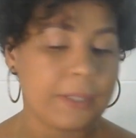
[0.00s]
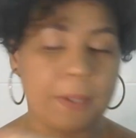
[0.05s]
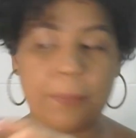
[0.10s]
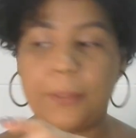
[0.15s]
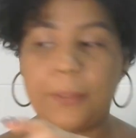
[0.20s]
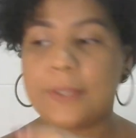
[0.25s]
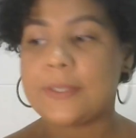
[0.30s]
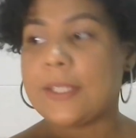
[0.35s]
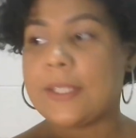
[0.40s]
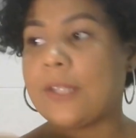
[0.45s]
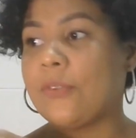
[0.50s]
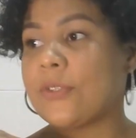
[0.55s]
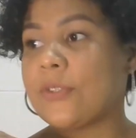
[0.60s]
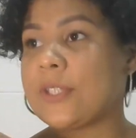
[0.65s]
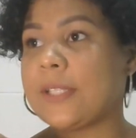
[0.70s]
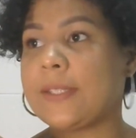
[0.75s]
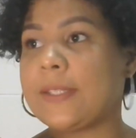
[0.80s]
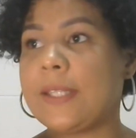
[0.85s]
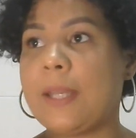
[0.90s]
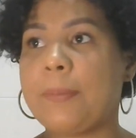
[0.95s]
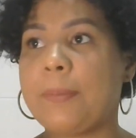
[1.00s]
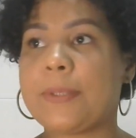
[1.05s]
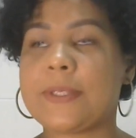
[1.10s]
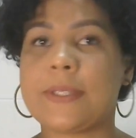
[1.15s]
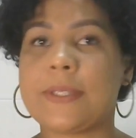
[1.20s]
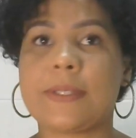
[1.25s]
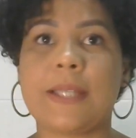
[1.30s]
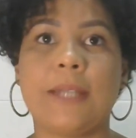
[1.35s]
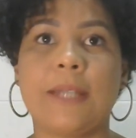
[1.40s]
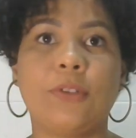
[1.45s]
pode ser que você tenha
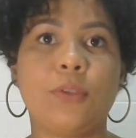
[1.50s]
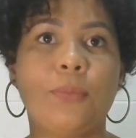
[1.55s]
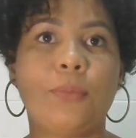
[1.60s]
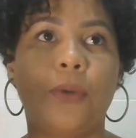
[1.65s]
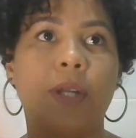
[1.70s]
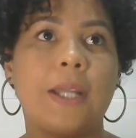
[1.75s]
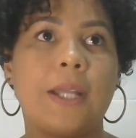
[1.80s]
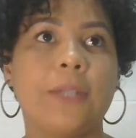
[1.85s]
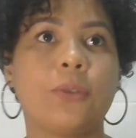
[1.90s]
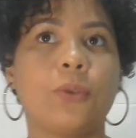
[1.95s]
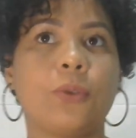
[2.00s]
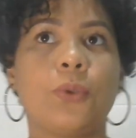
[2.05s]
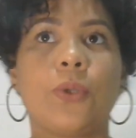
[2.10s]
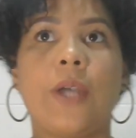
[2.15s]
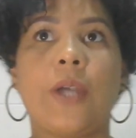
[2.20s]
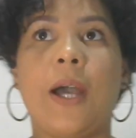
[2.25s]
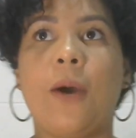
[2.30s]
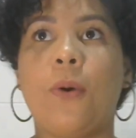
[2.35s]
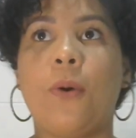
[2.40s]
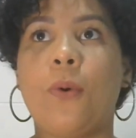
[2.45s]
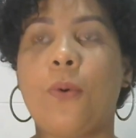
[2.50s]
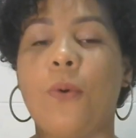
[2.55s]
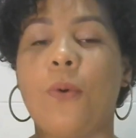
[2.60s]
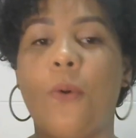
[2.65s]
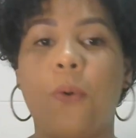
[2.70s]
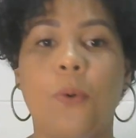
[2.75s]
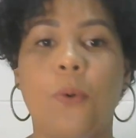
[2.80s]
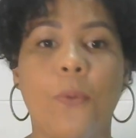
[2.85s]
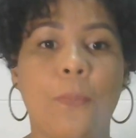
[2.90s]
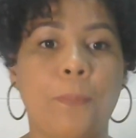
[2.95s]
precisado ir morar num lugar ou
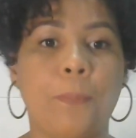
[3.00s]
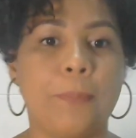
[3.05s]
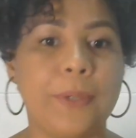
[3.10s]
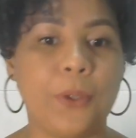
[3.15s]
com